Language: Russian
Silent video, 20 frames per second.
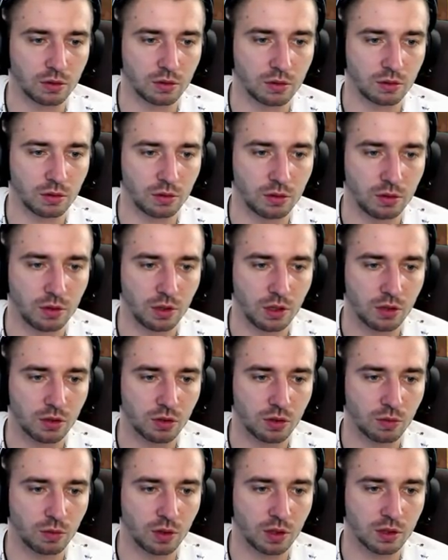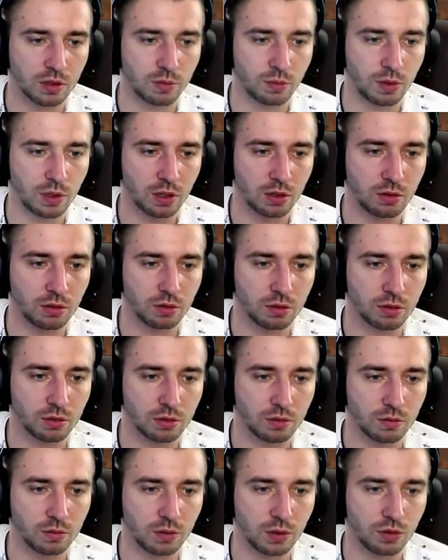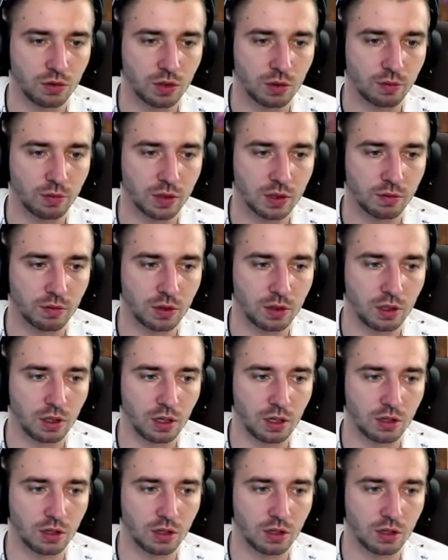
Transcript: Он не особо к спеху. Мы уже посмотрели,